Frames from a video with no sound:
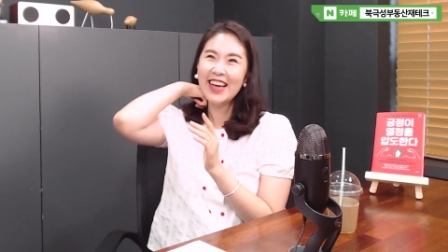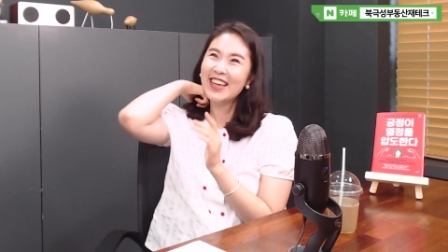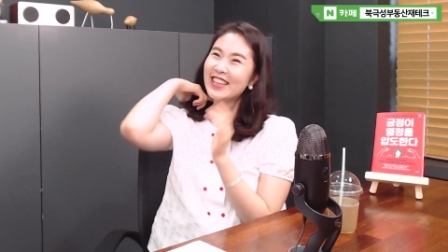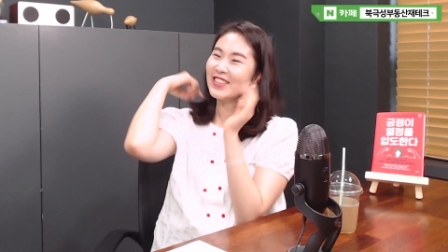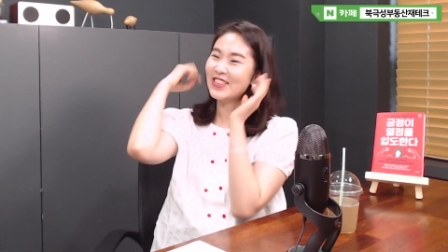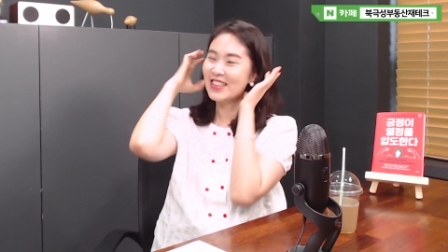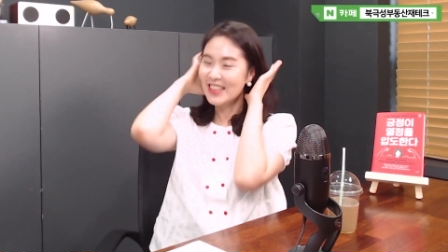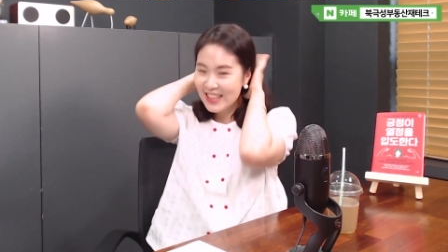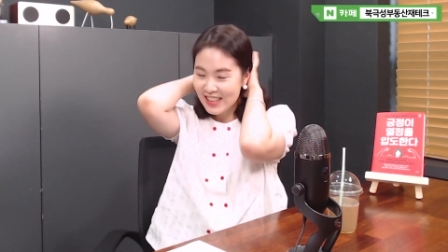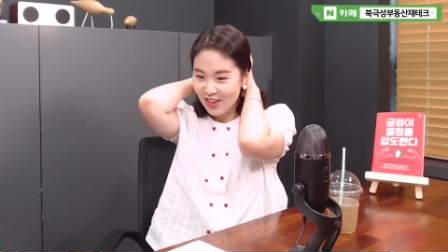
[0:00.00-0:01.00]
그래서
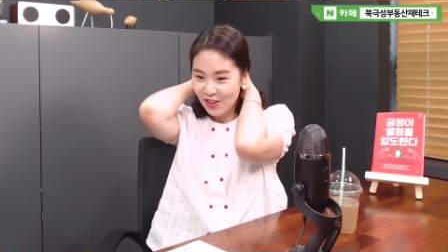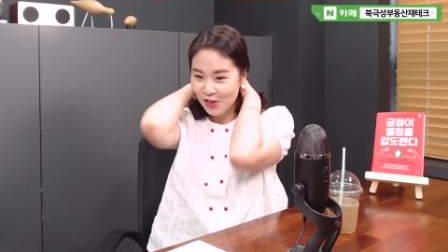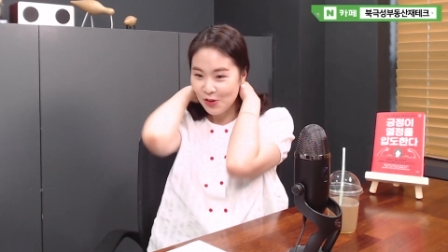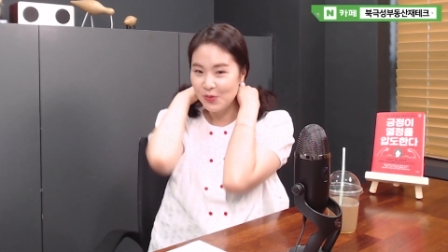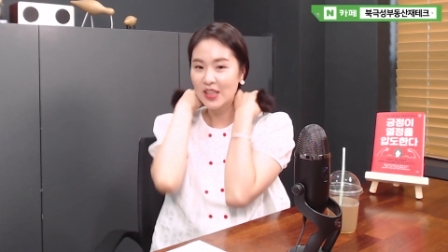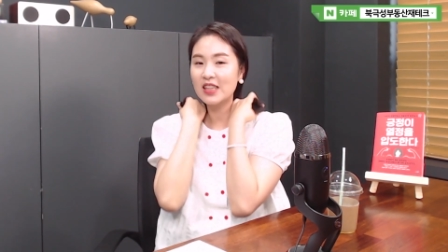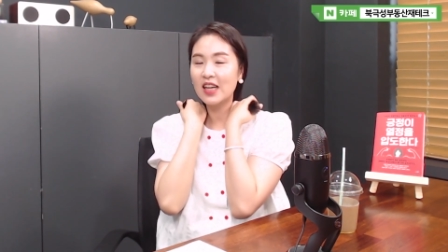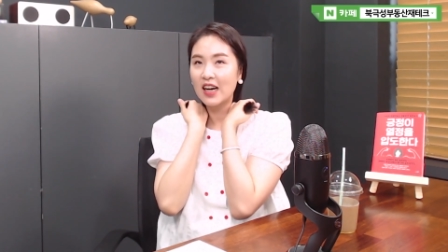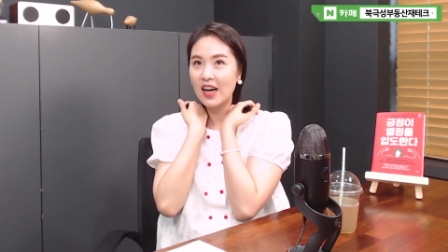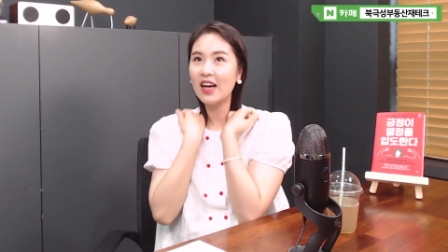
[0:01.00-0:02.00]
이제 그런 거
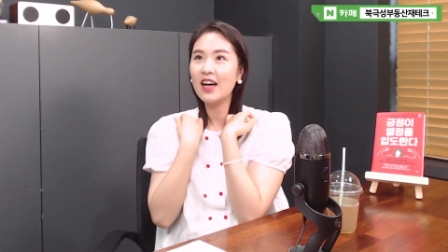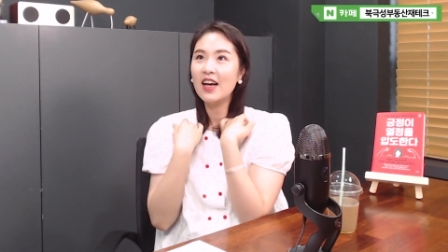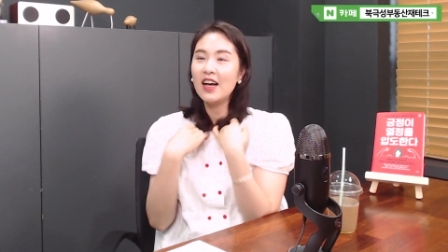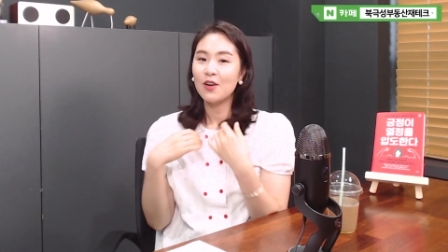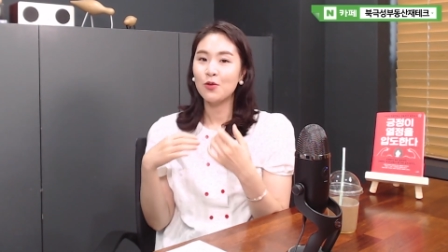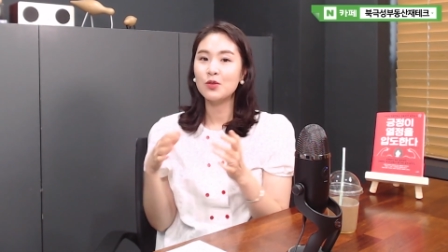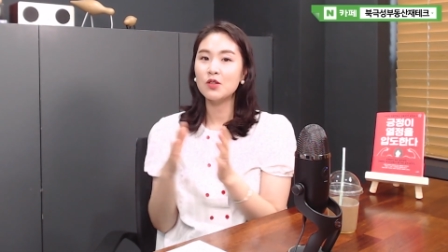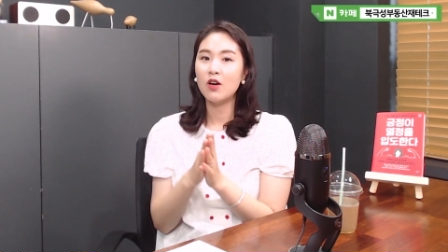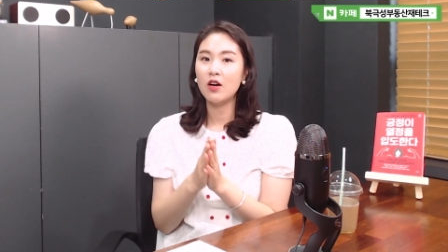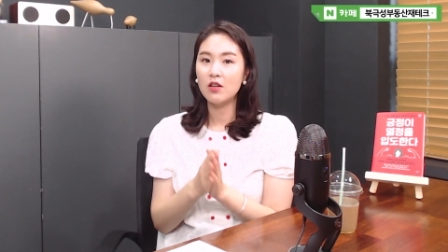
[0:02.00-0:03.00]
고민하다가
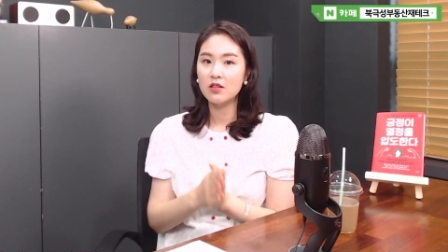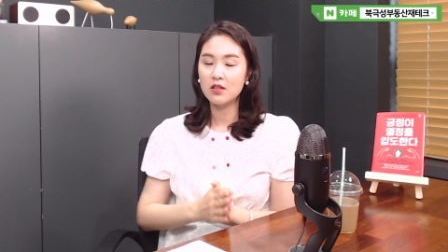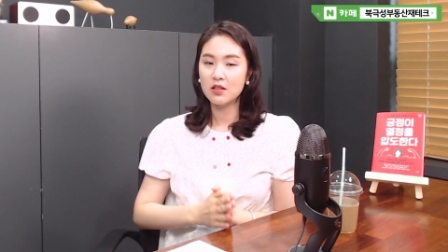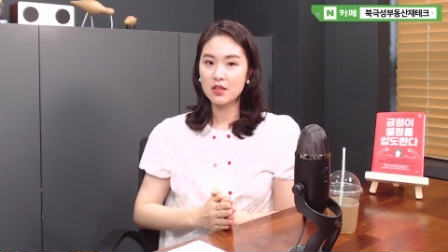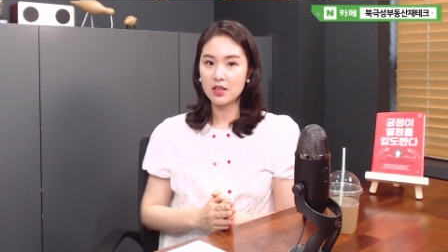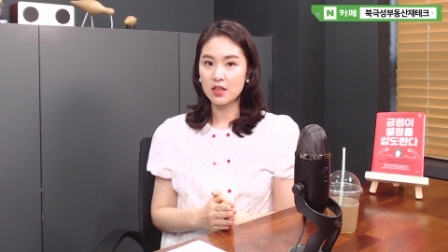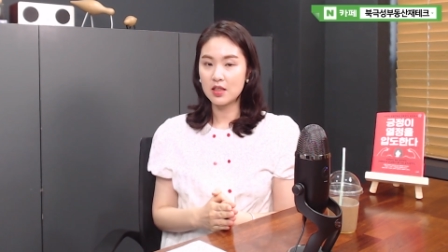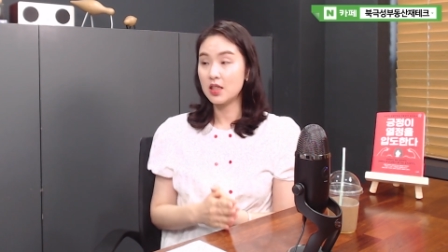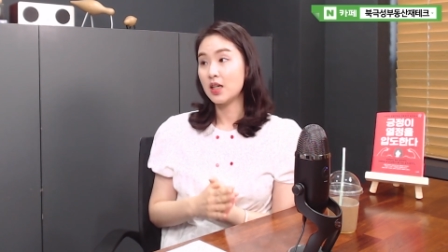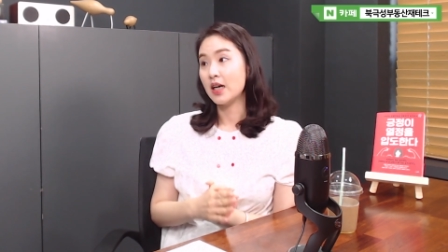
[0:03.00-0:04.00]
고시원 이제
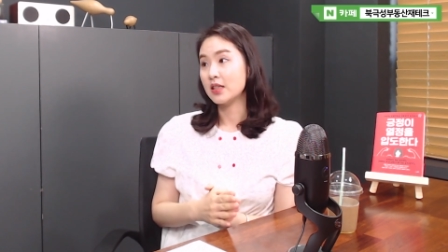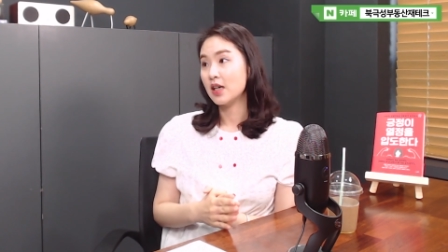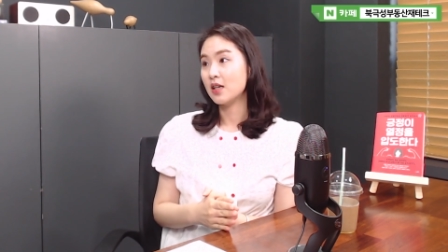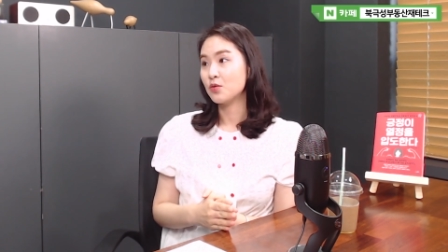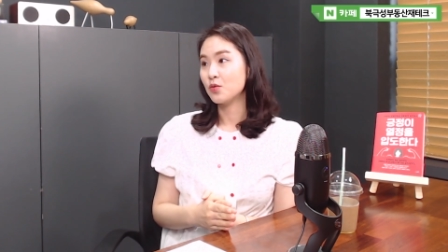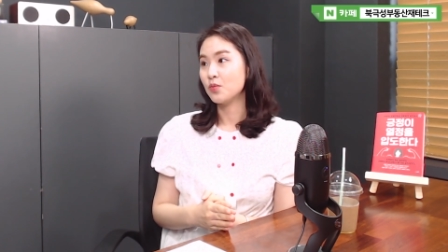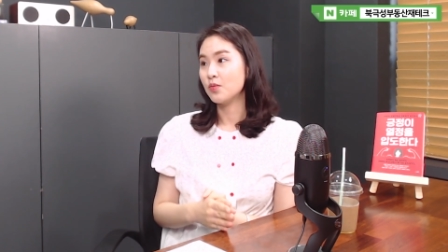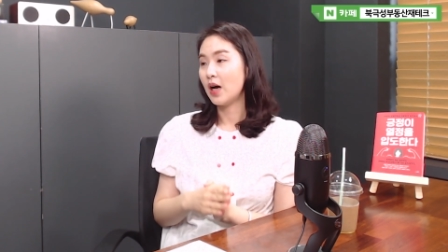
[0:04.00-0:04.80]
이 가장 좀